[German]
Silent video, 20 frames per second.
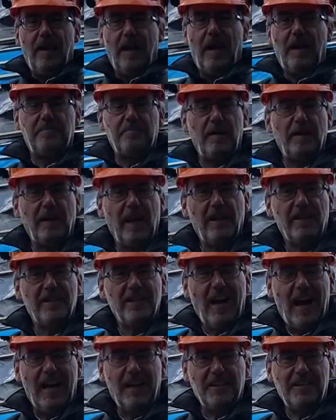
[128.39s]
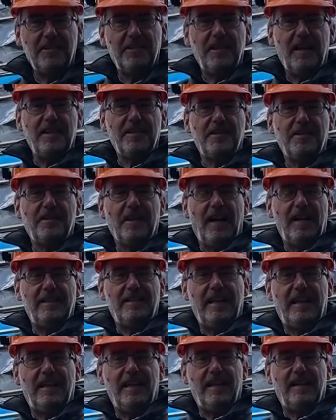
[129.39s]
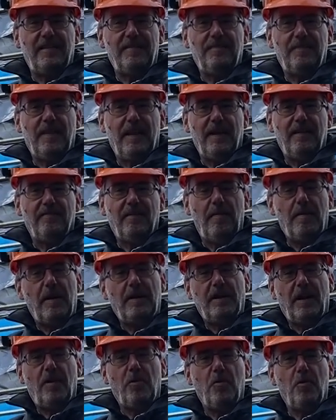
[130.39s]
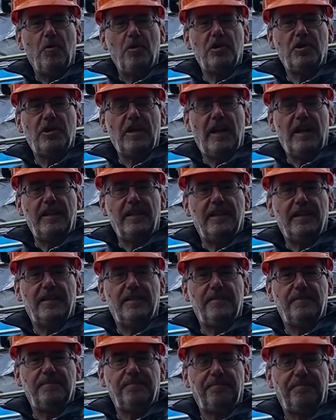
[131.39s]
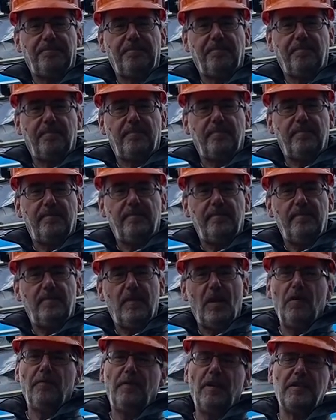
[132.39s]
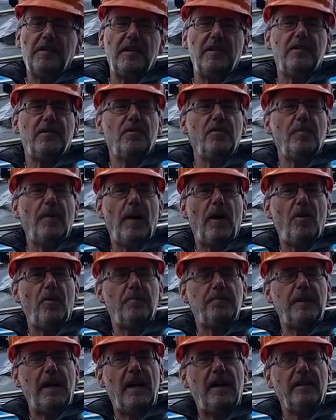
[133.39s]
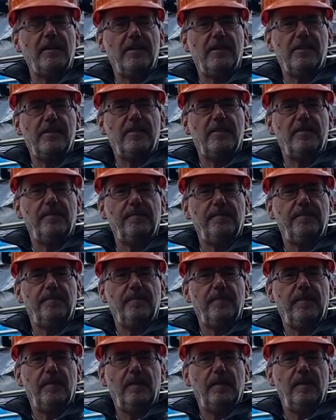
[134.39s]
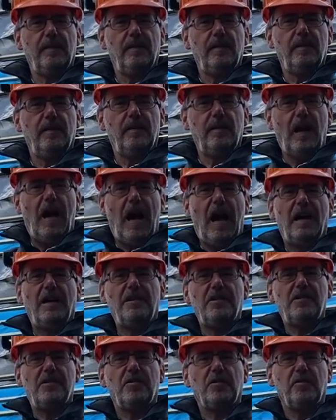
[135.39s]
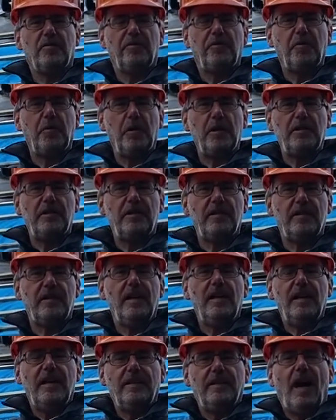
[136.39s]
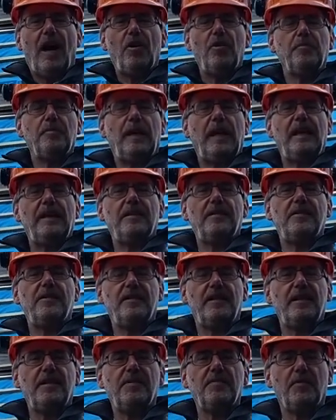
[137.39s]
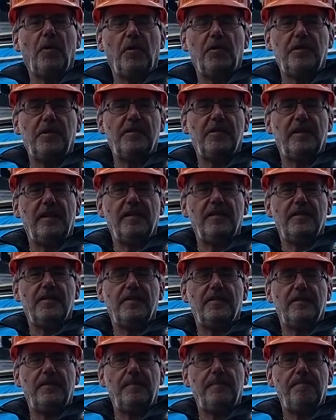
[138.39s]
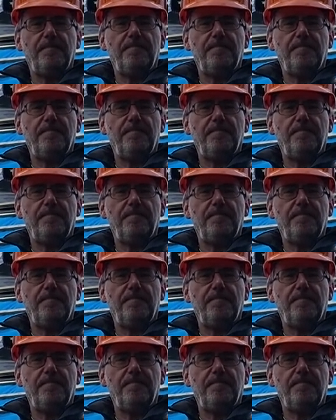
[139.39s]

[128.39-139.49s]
hat man da nicht Angst als Dachdecker, wenn man da hochsteigt? Und was ist überhaupt Angst? Angst und Furcht, darum geht es in diesem Gottesdienst.